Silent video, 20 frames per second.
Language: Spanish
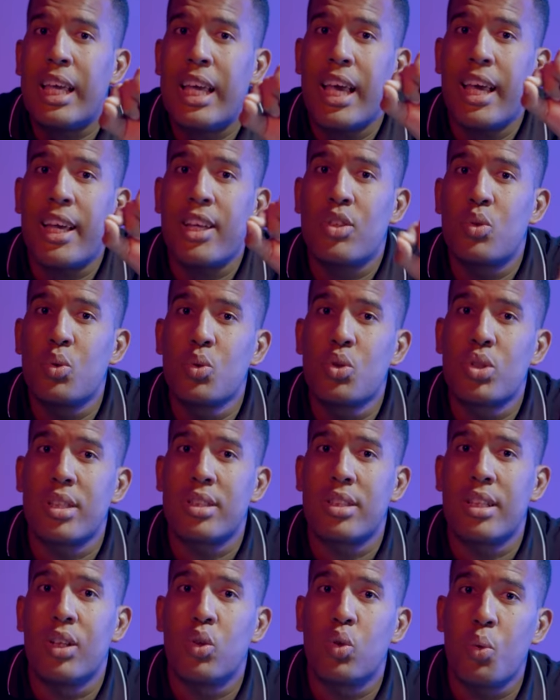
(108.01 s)
que Jesús
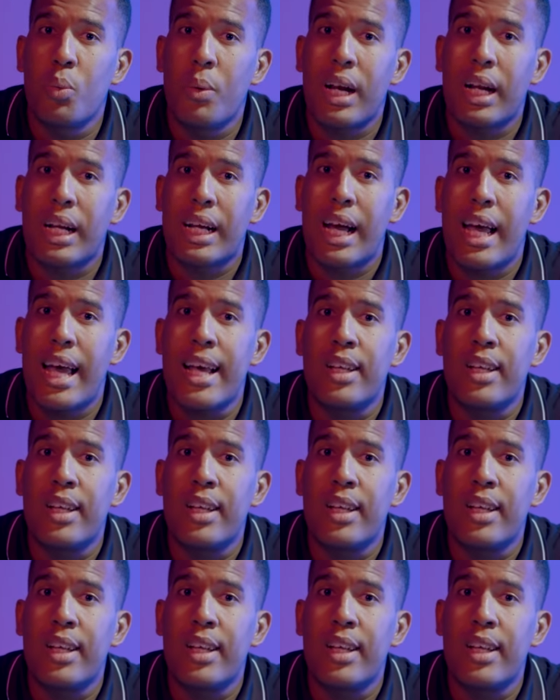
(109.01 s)
esté en tu barca.